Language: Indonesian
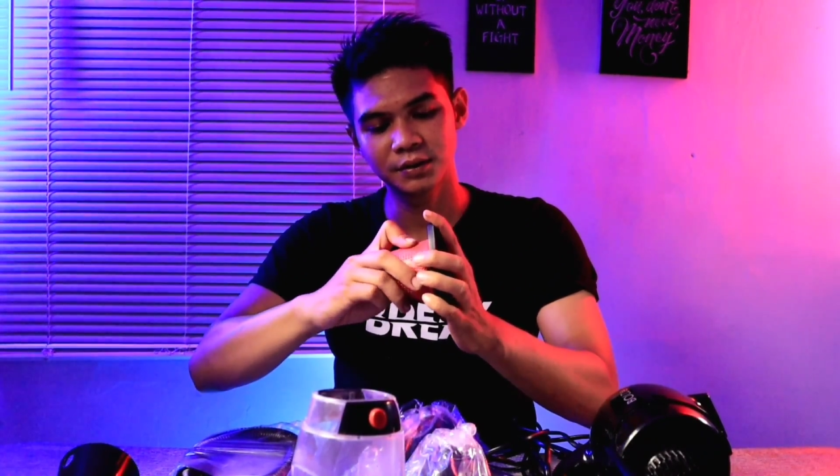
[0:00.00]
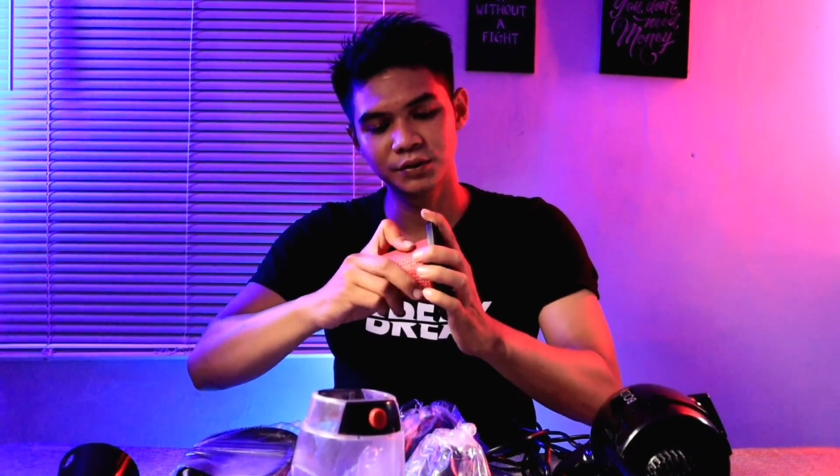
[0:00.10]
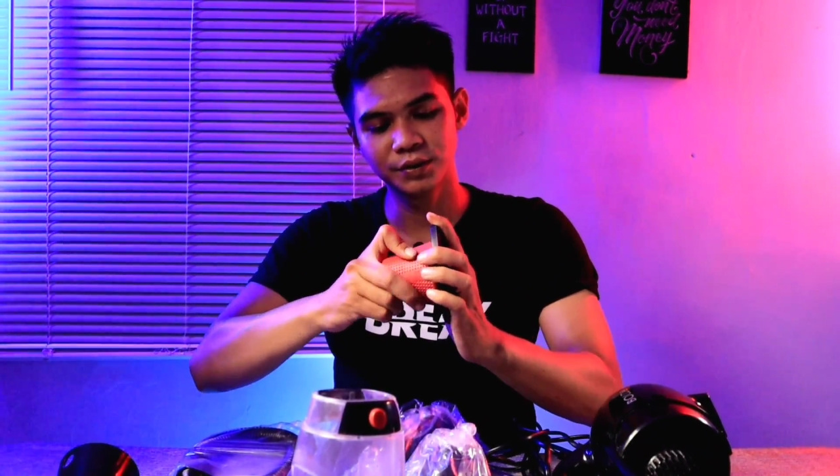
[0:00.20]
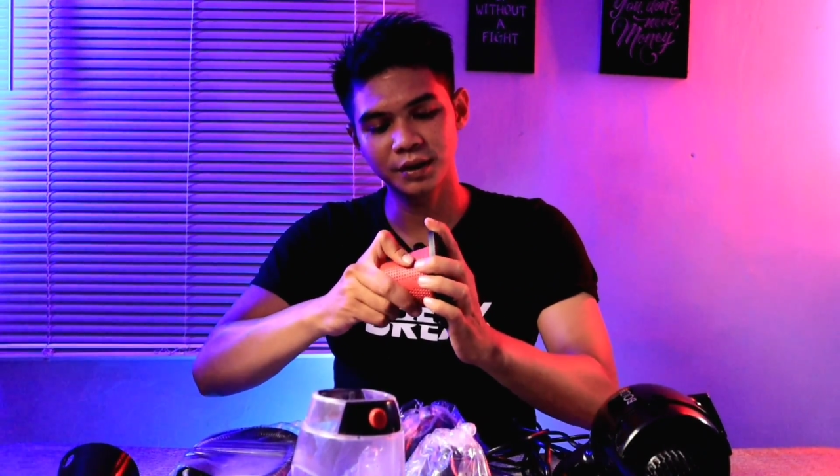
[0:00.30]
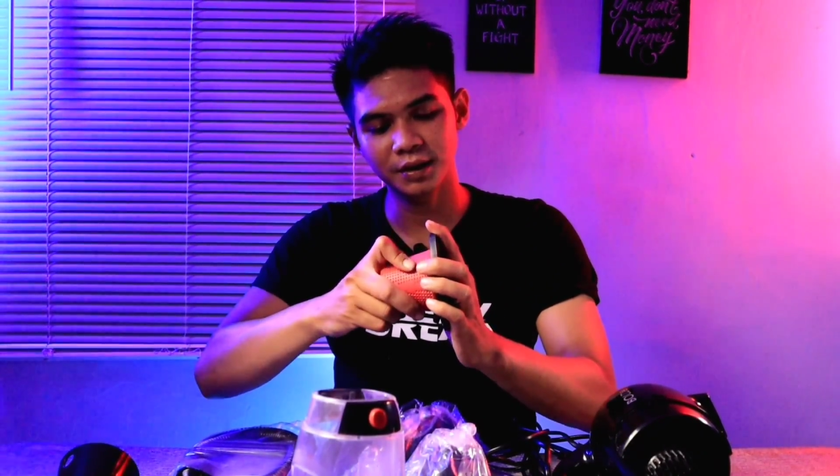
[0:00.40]

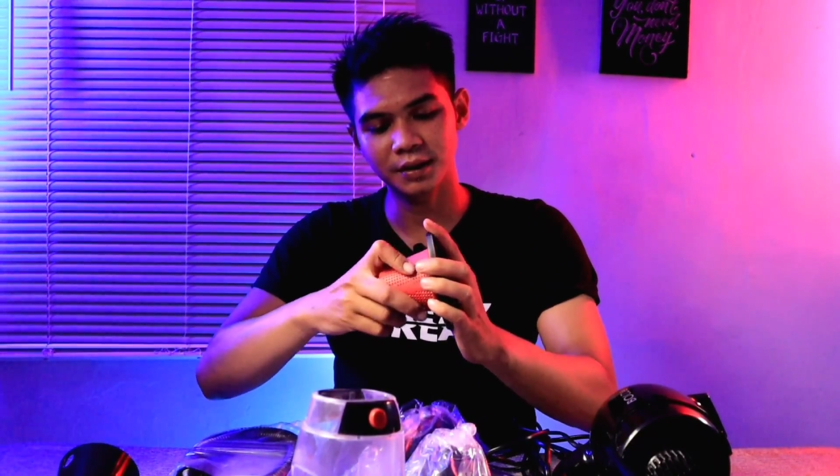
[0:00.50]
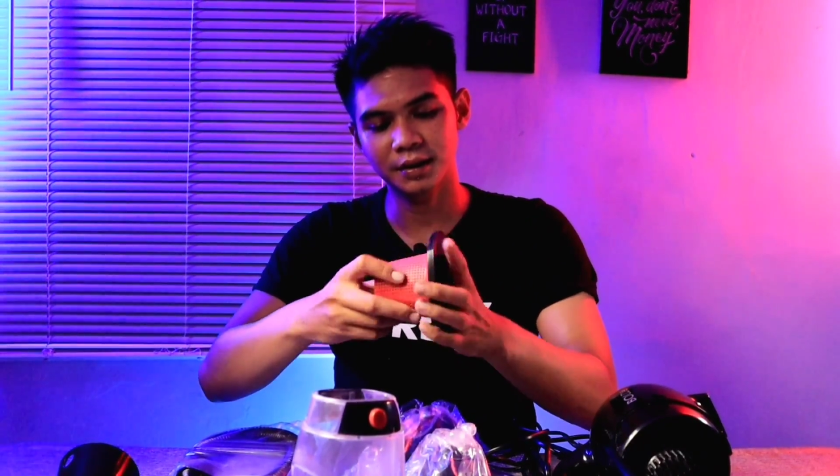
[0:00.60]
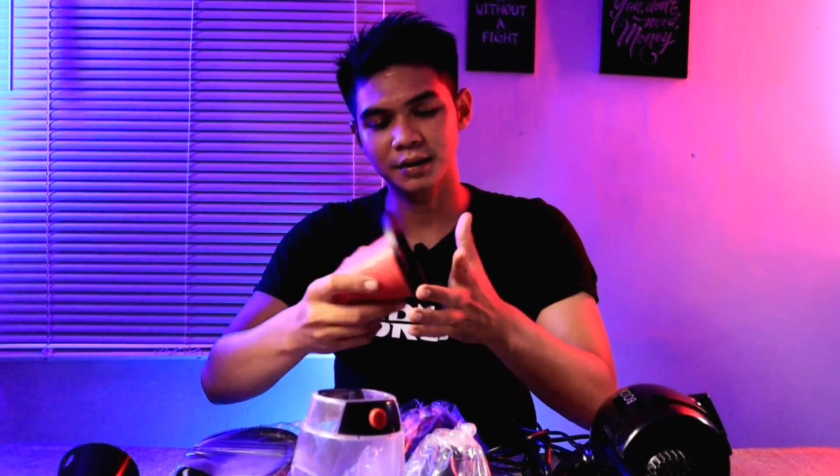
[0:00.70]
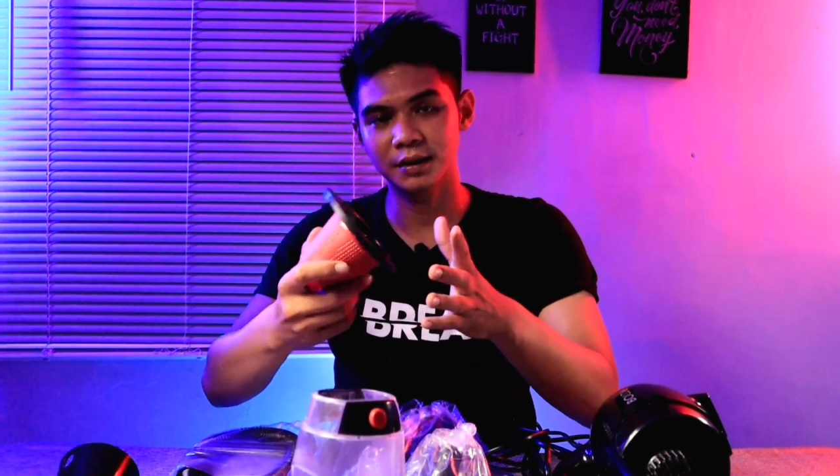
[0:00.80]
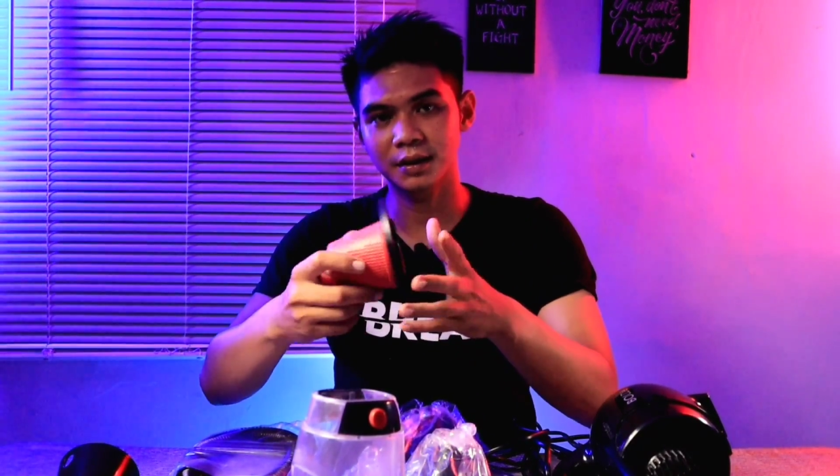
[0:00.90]
juga
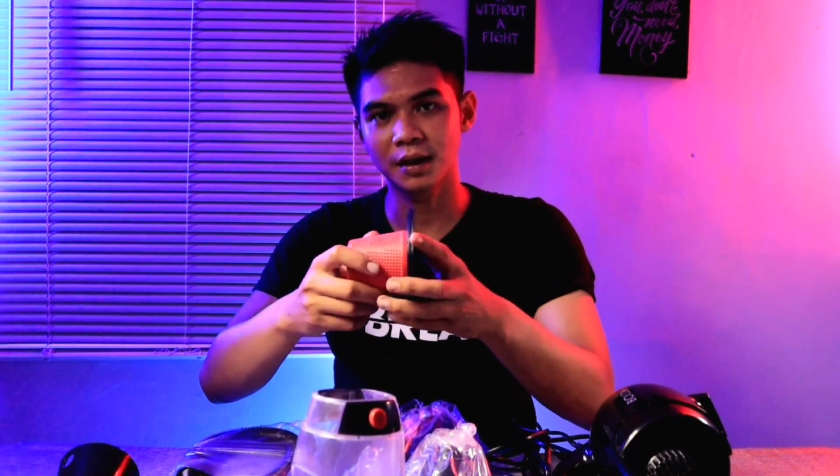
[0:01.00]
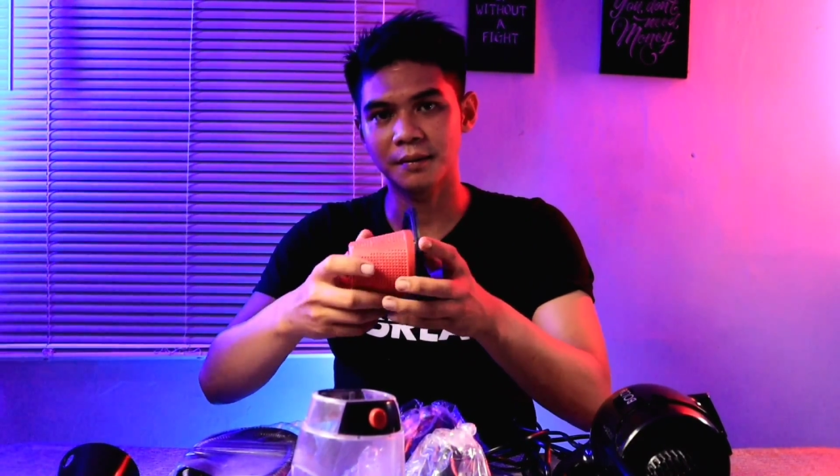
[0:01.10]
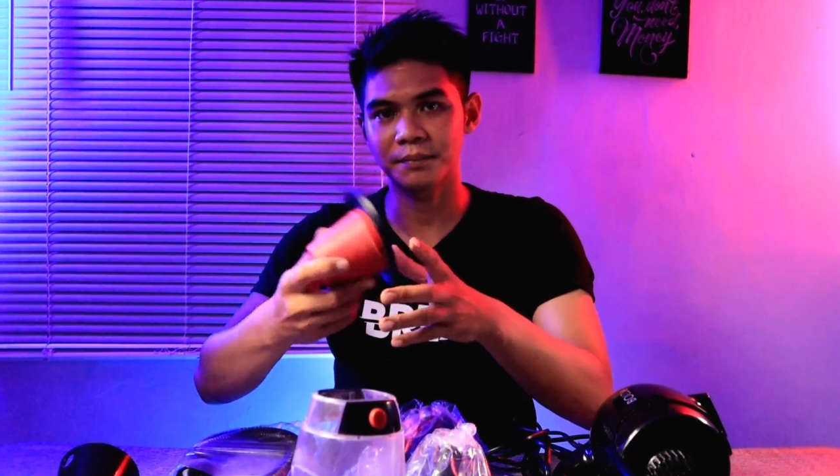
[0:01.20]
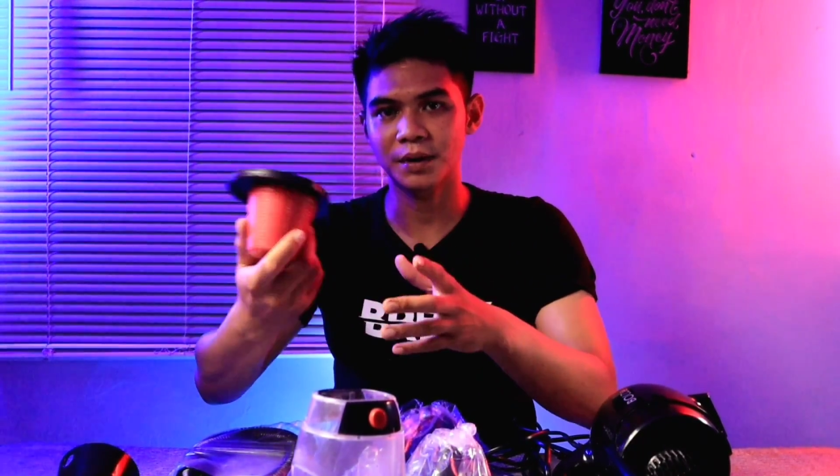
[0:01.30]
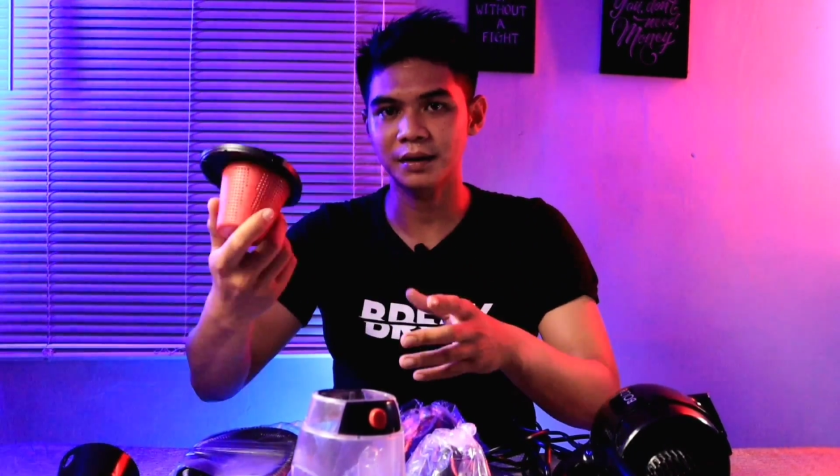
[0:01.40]

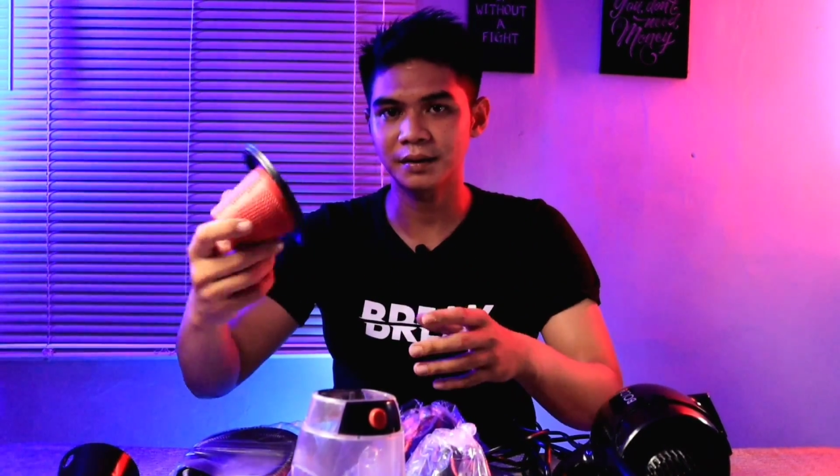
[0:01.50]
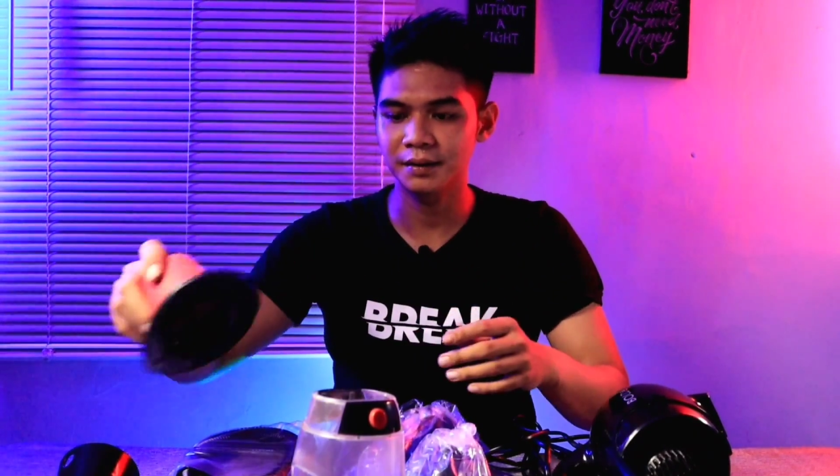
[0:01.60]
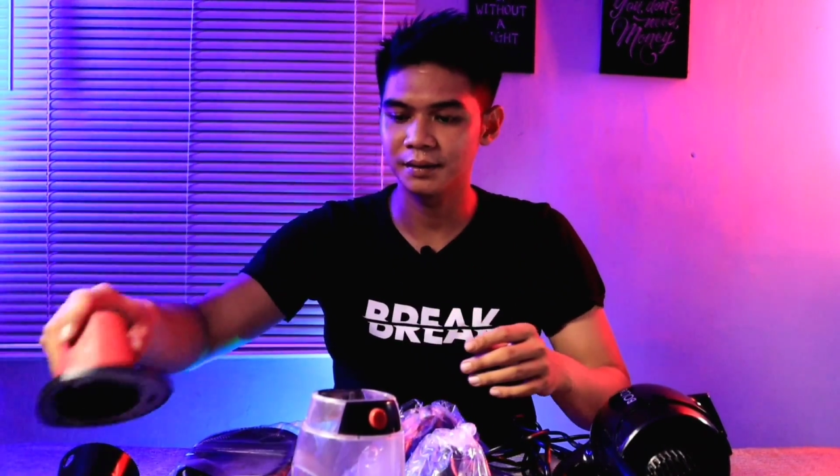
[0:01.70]
gampang